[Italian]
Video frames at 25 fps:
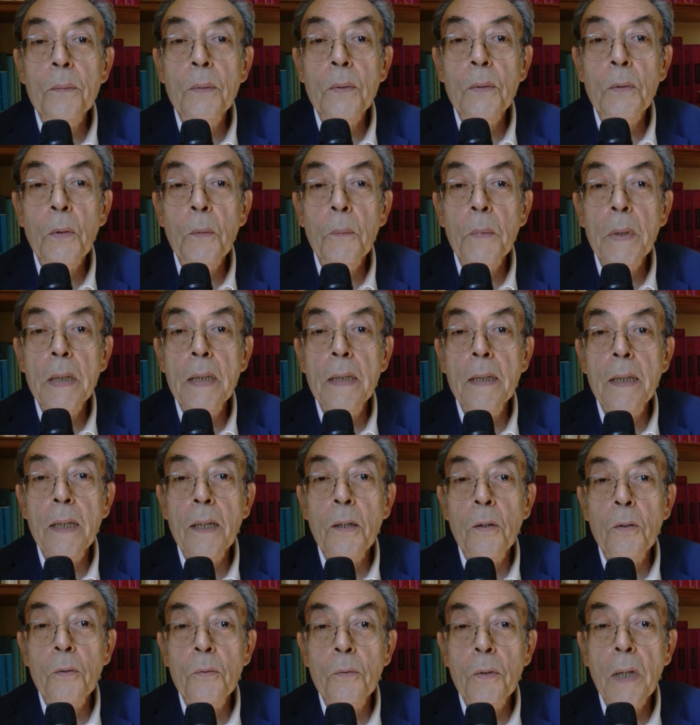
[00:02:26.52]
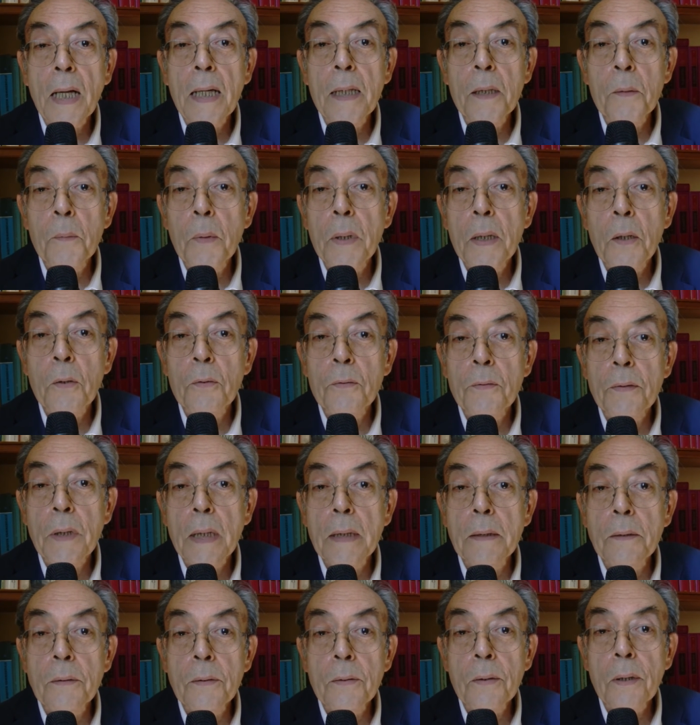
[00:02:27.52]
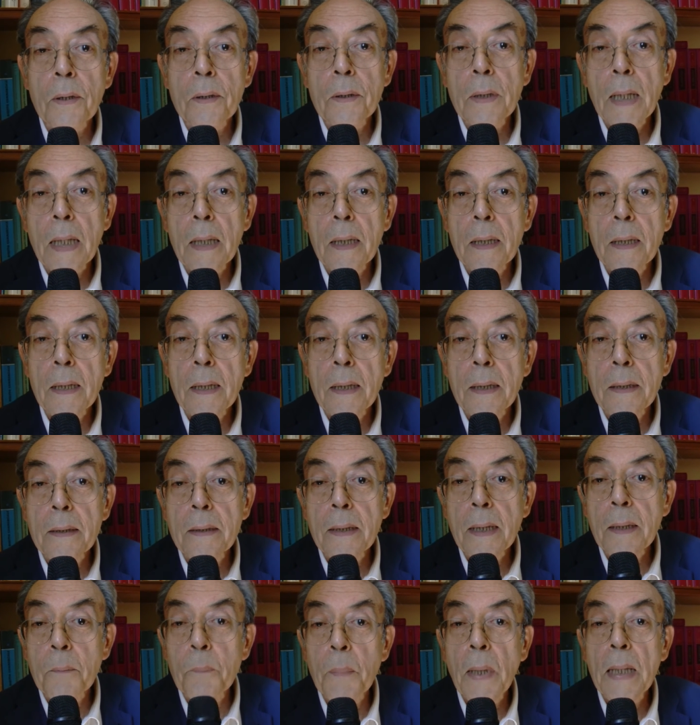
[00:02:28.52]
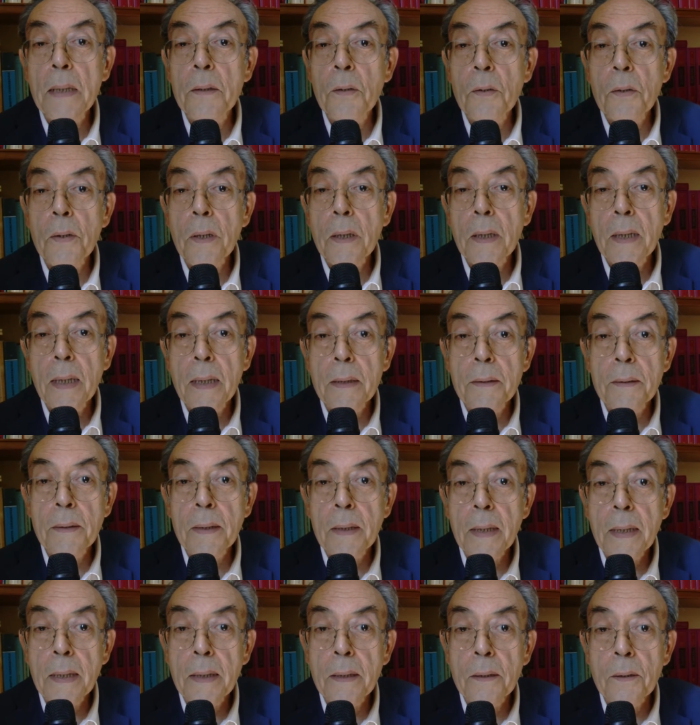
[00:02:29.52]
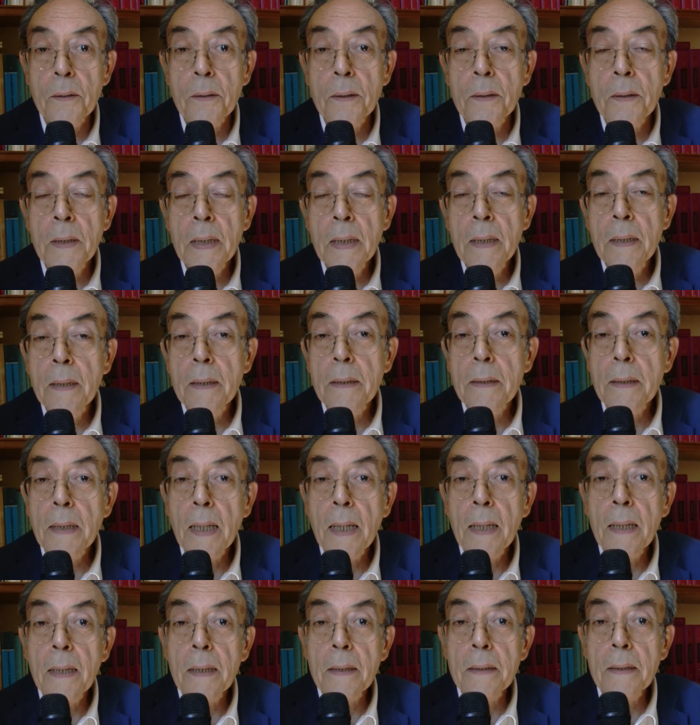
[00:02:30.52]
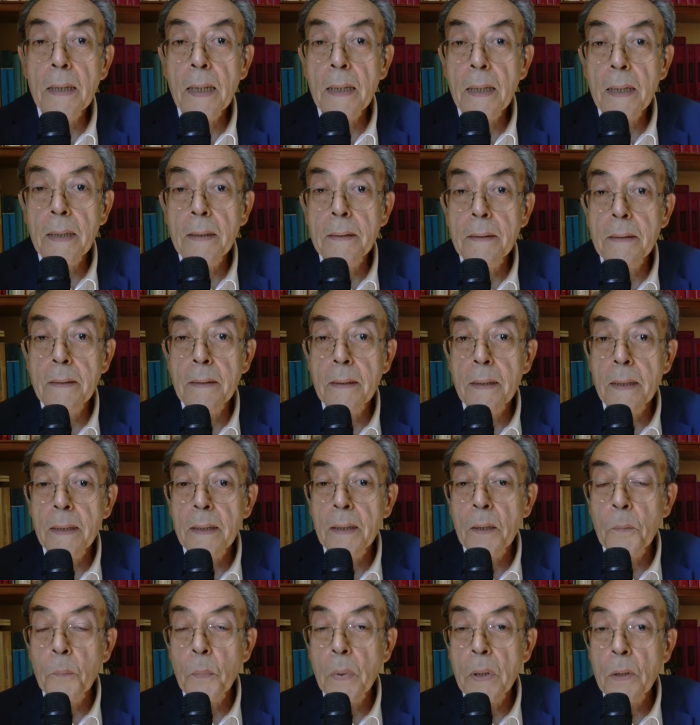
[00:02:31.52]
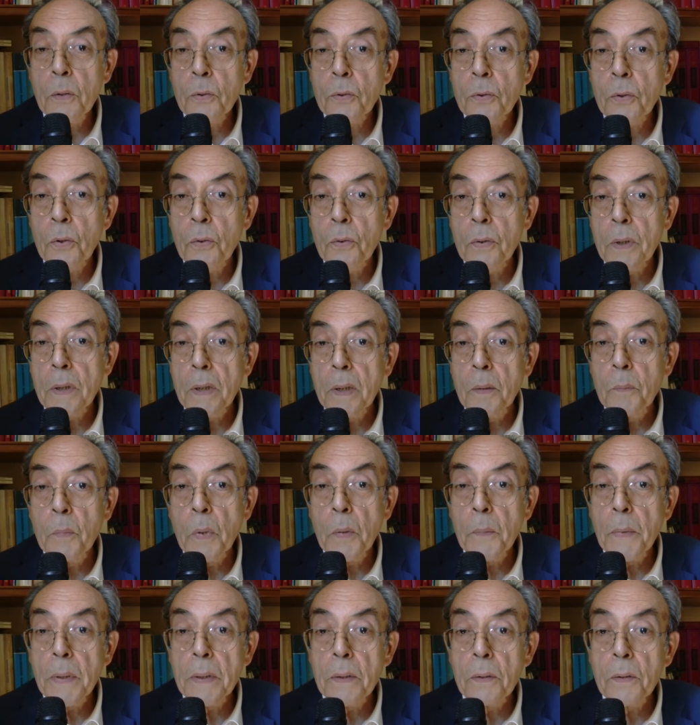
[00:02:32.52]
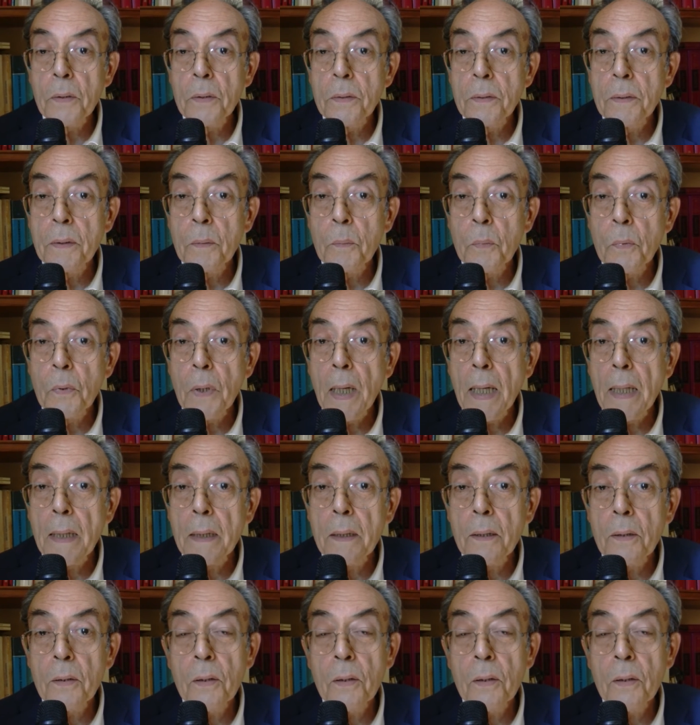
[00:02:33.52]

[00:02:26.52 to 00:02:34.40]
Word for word: come dire, con unanime consenso dal, nel patto del Nazareno da, da, Renzi e da Berlusconi nel momento di stipularlo.